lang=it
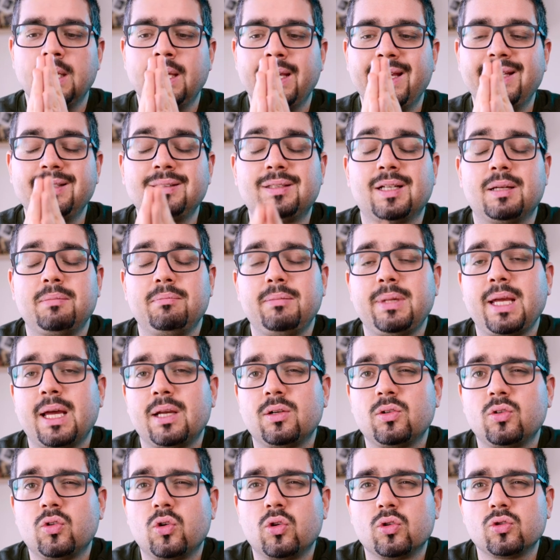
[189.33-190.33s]
entrambi
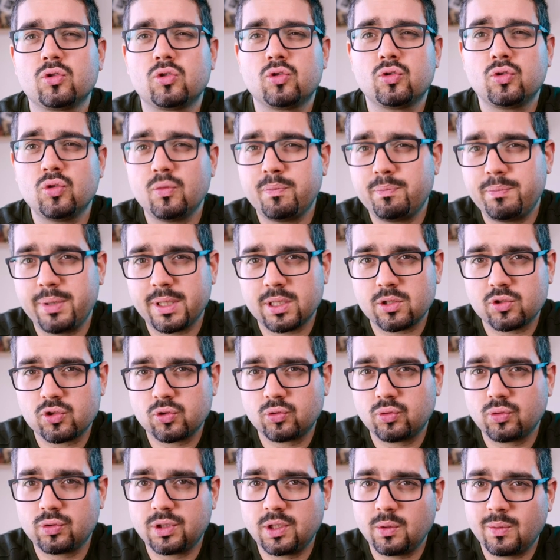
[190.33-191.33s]
hanno su per
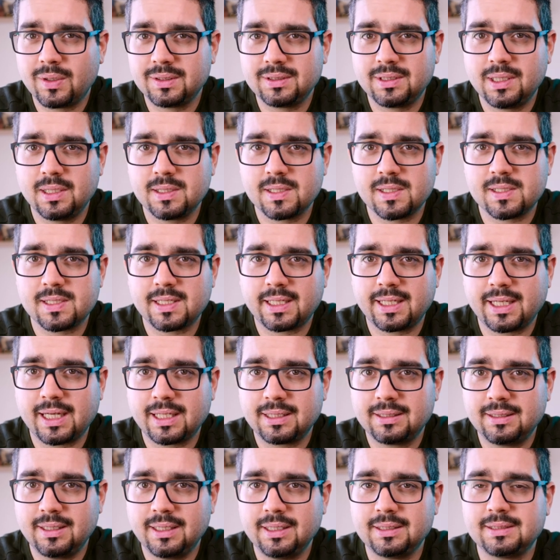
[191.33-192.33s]
giù tutti quanti le stesse
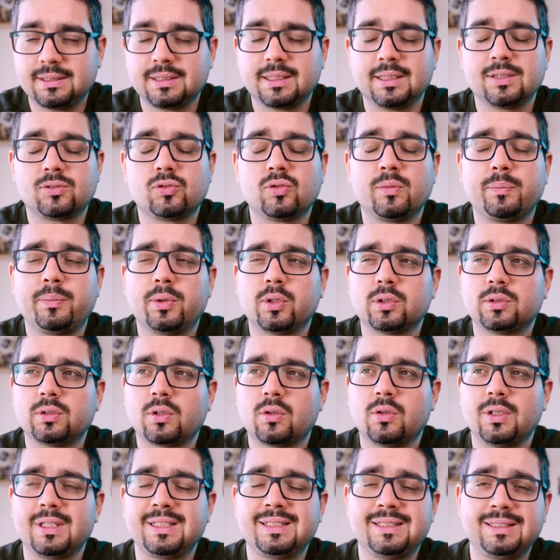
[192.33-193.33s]
caratteristiche,
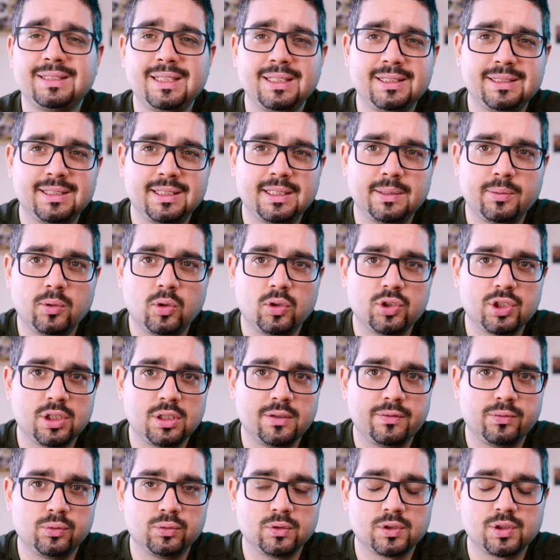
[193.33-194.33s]
supportano le stesse tipologie
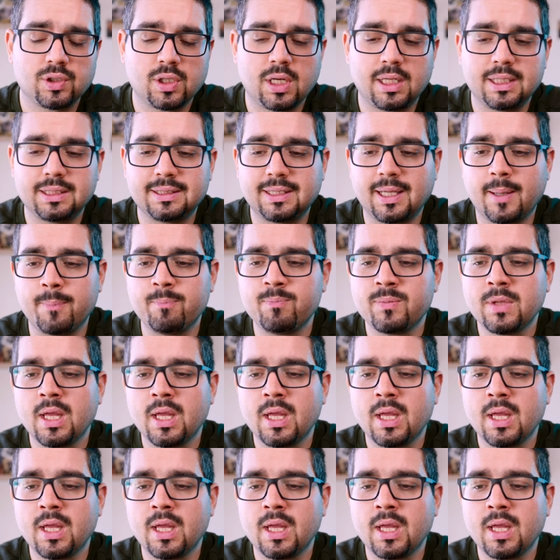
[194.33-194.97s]
di funzionalità.